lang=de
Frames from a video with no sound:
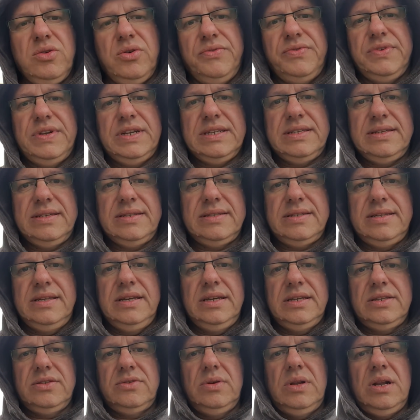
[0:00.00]
ich hoffe das
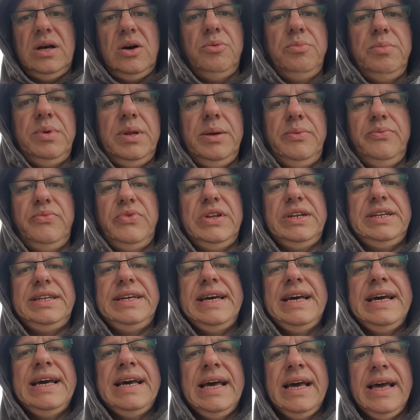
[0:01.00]
ist nicht zu laut mit dem
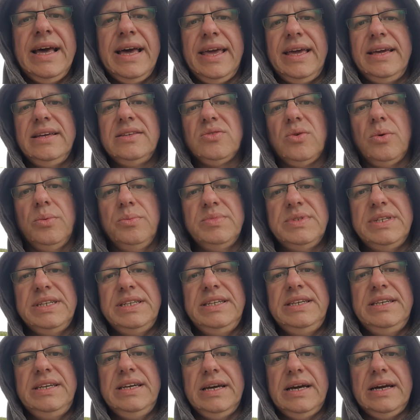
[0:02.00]
Wind, ringsrum
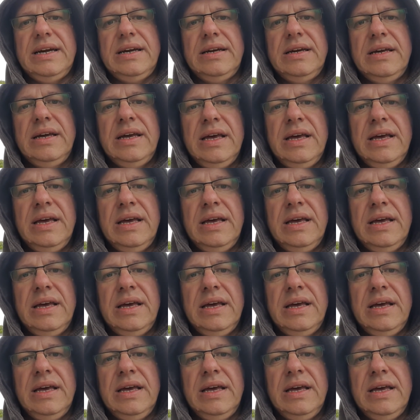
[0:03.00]
sind hier